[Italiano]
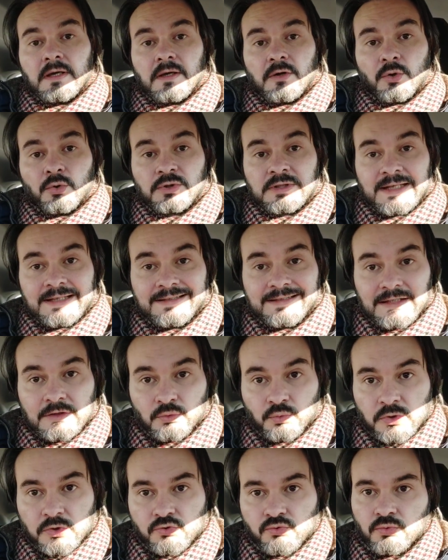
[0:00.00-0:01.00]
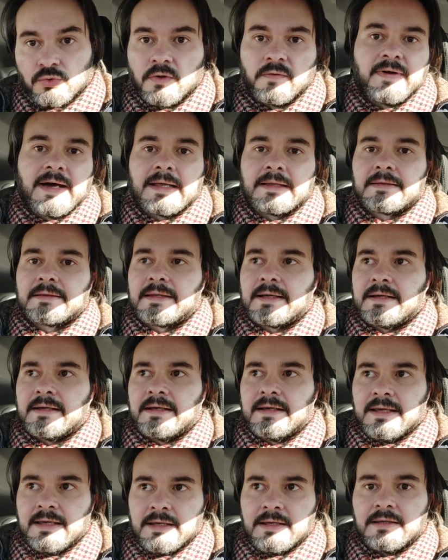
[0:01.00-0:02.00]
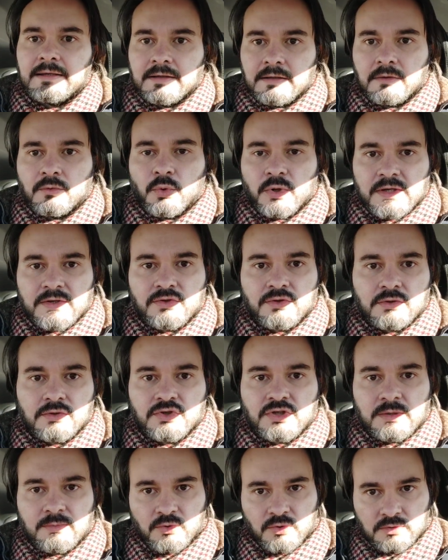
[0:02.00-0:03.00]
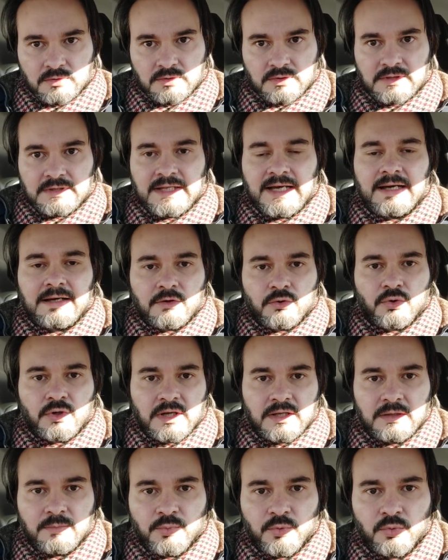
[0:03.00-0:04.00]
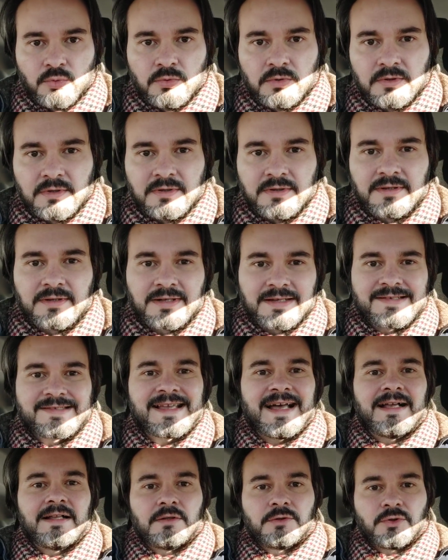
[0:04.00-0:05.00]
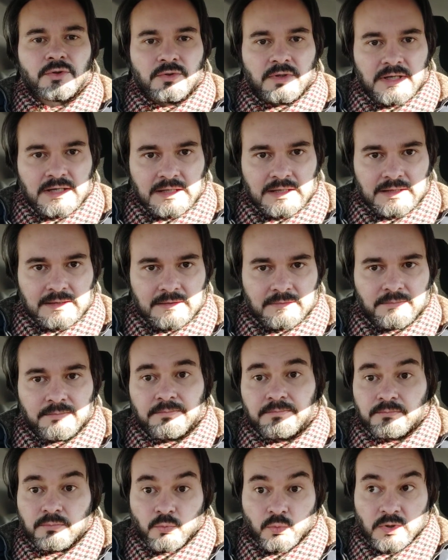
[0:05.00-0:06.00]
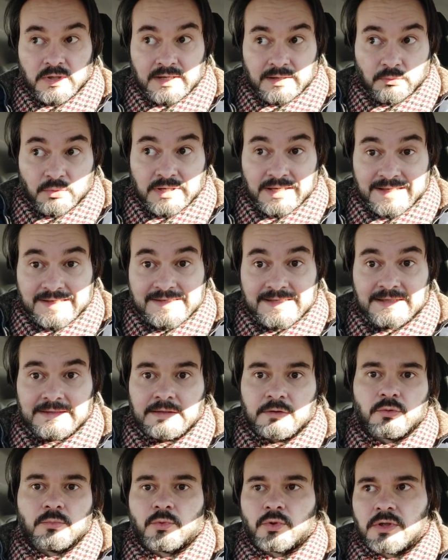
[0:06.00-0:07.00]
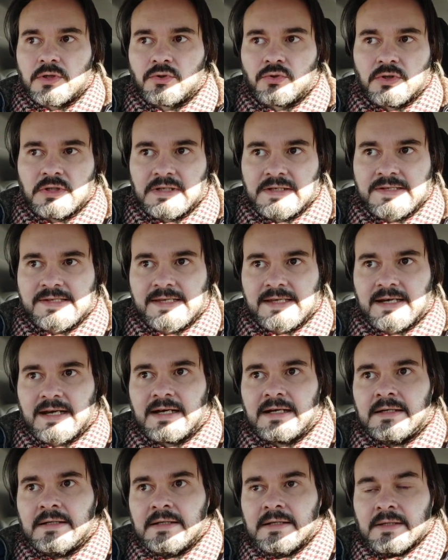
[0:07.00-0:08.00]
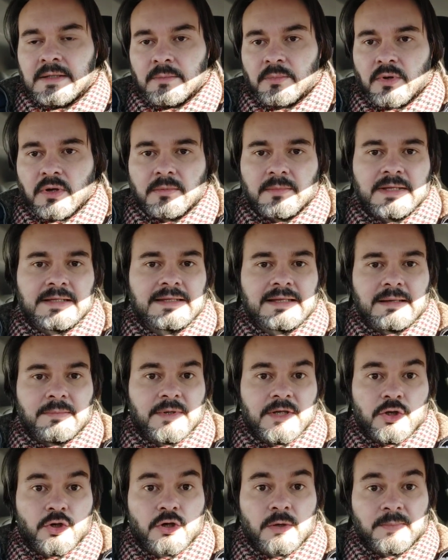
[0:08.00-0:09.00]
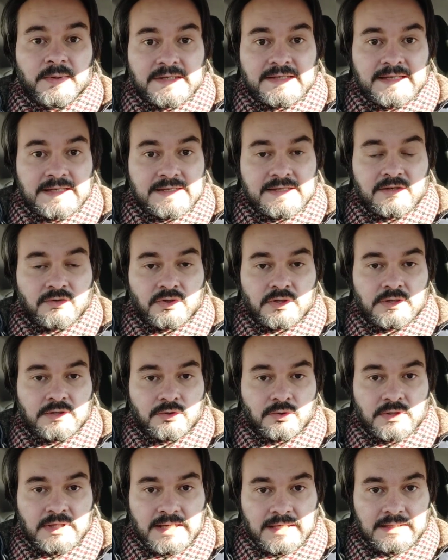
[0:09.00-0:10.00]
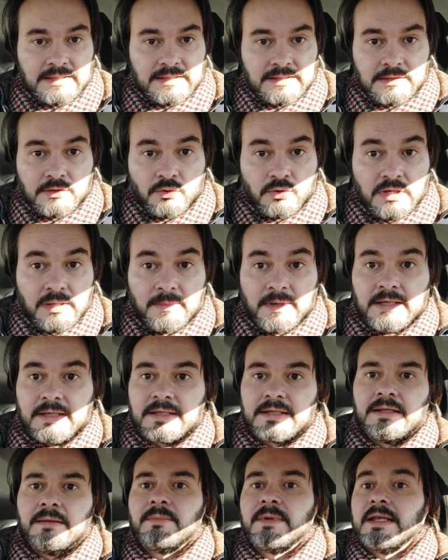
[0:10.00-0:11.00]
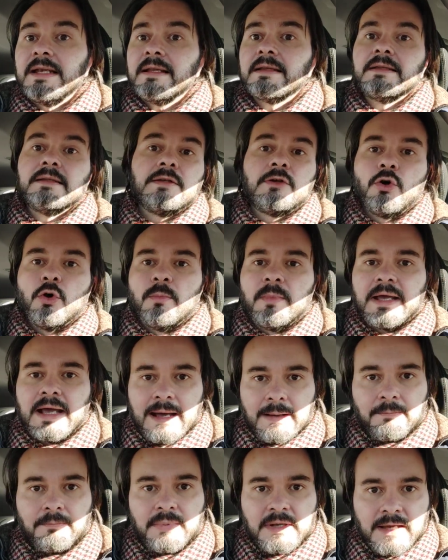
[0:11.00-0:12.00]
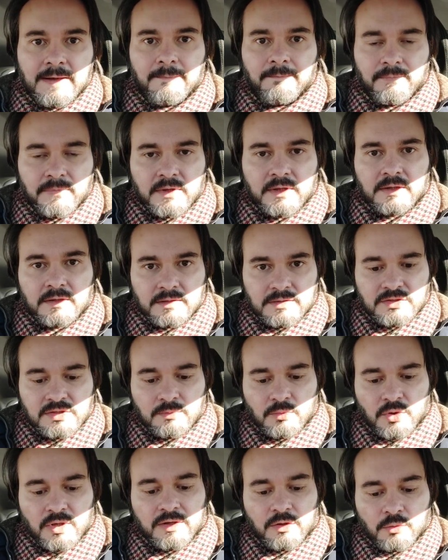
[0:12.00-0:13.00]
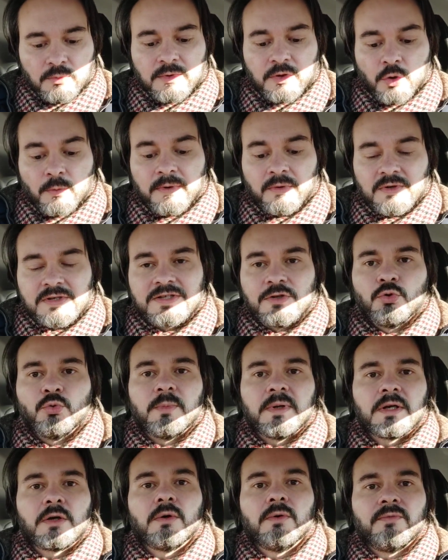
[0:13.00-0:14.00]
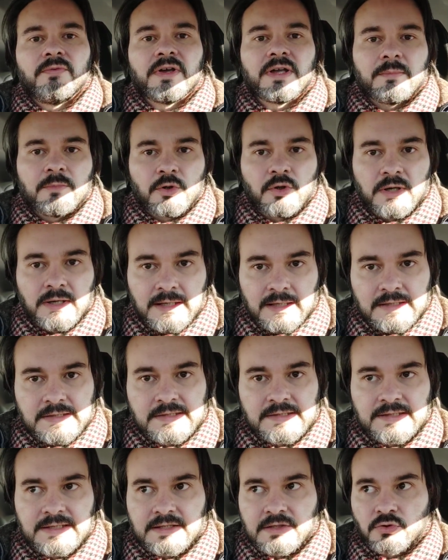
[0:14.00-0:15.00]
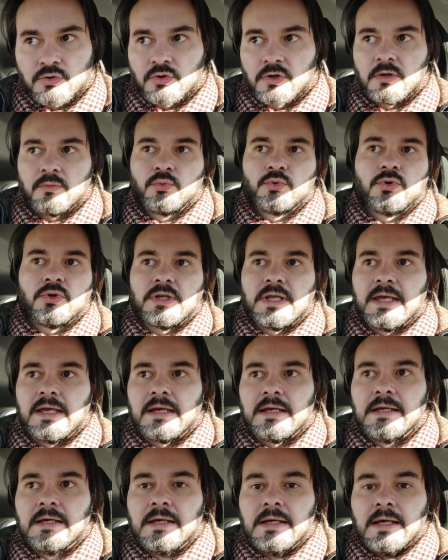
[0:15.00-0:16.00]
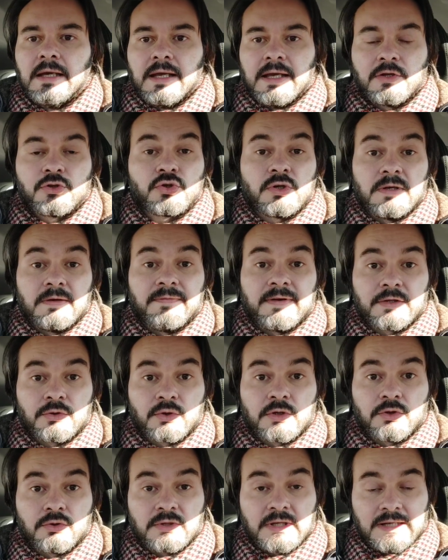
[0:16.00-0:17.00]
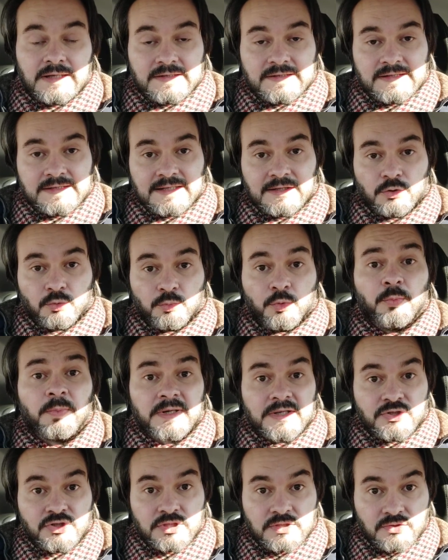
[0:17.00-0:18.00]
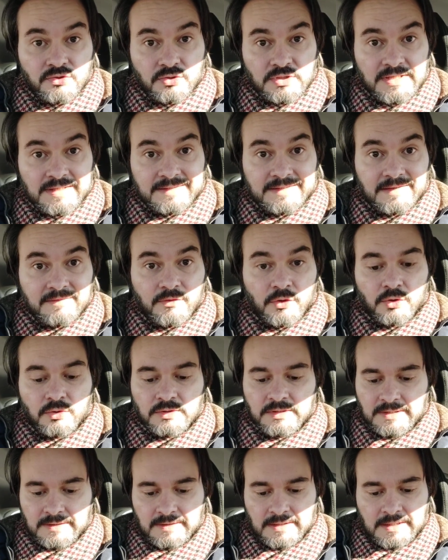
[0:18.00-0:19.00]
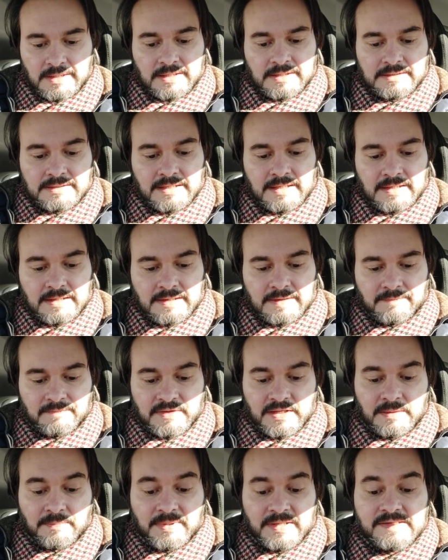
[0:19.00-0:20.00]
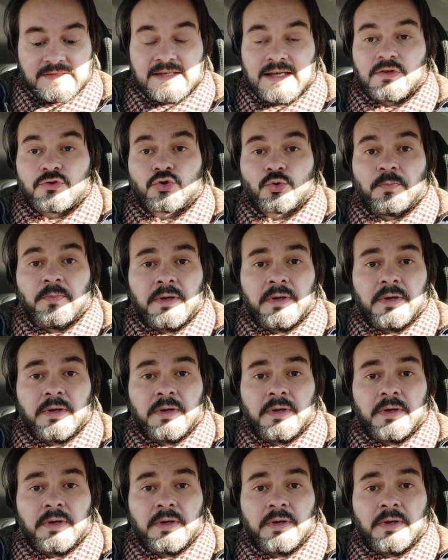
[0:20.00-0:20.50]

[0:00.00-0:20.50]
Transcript: 82 eh, su 90 e eh, questo diciamo, eh, dà ancora di più risalto alla, a quella che è stata, come ho detto ieri sera, probabilmente la migliore prestazione di Tonali con la maglia del Milan e di come abbia, eh, diciamo, come, come, questi numeri confermino anche la sensazione che ho avuto ieri, e cioè il fatto che Tonali sia stato più preciso di altre volte nel, nel passaggio.